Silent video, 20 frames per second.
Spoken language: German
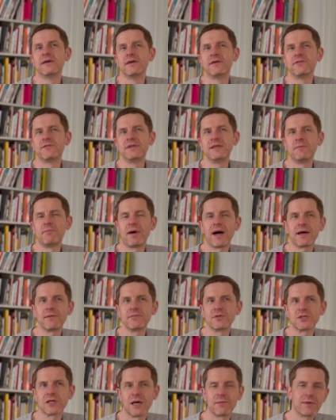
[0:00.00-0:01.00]
finde, machen
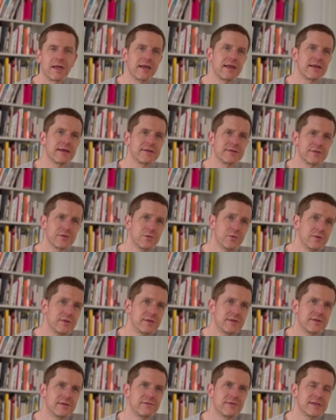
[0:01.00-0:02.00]
beschreibt eigentlich ganz gut,
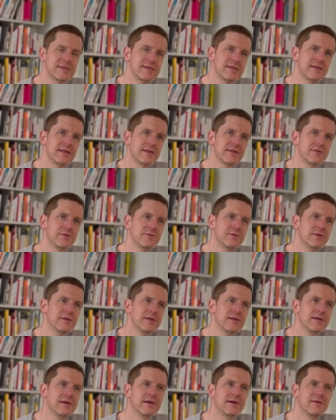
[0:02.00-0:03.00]
was ich da tue.
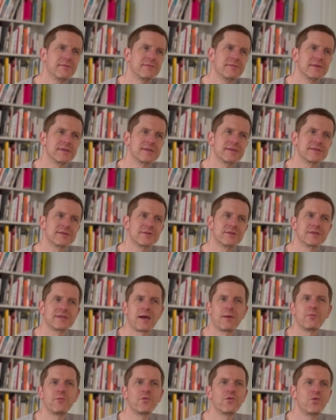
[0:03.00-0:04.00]
Ähm, das
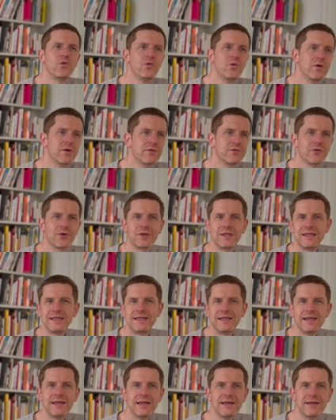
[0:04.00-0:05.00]
Zusammenfügen von
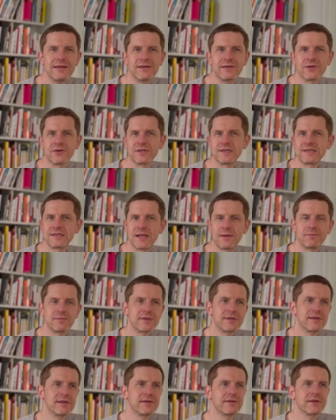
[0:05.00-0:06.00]
Ideen,
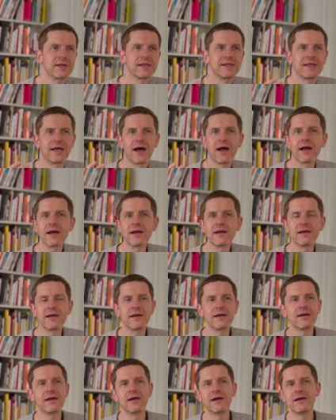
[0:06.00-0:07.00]
Konzepten,
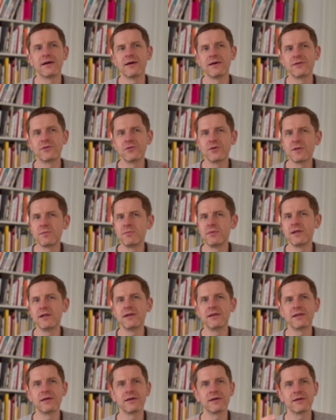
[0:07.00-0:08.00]
Gedanken äh, durch
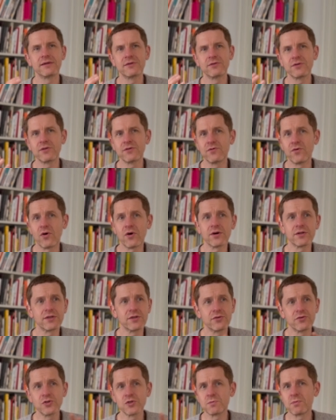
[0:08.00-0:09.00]
Bilder, durch
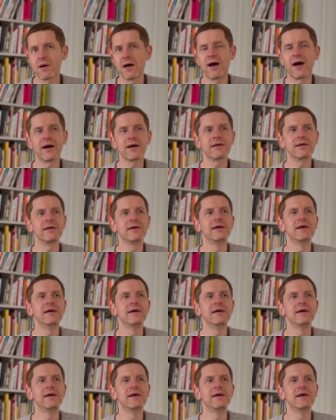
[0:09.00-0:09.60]
Worte, durch Sprache.